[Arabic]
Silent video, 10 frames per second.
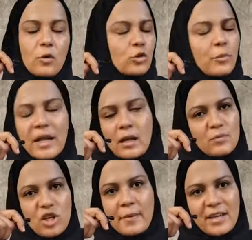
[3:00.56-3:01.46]
قلت لهم لا انا
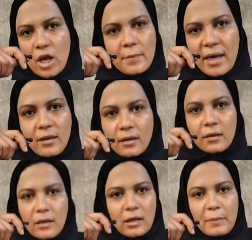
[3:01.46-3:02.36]
مش جايبه اشاعه معايا
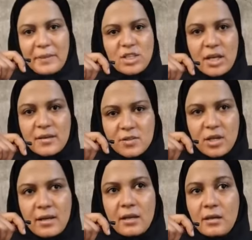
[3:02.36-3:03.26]
احنا ما عملناش اي
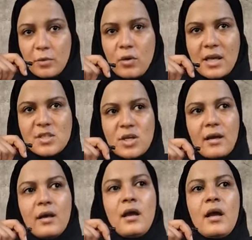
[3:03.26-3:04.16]
اشاعه اعملوا لها
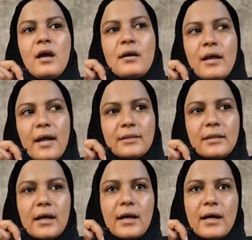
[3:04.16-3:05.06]
اشاعه راحت
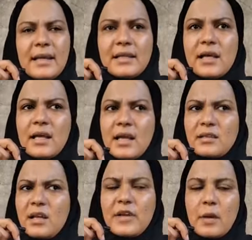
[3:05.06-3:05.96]
آه، قالت لي احنا
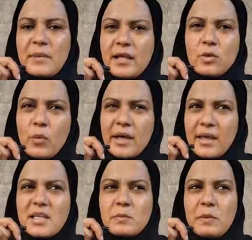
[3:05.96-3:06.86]
عندنا في العمليات جوه
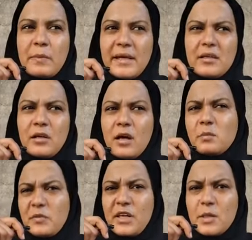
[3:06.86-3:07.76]
جهاز بيبين
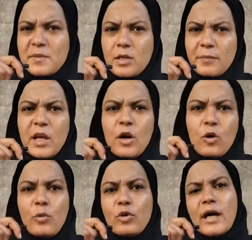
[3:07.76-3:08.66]
العظم فيه ايه بالظبط
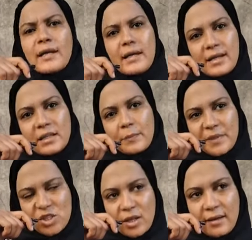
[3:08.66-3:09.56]
وبناء على كده
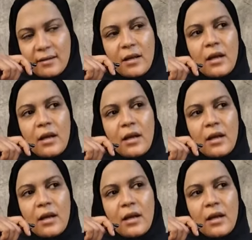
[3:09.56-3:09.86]
بنشتغل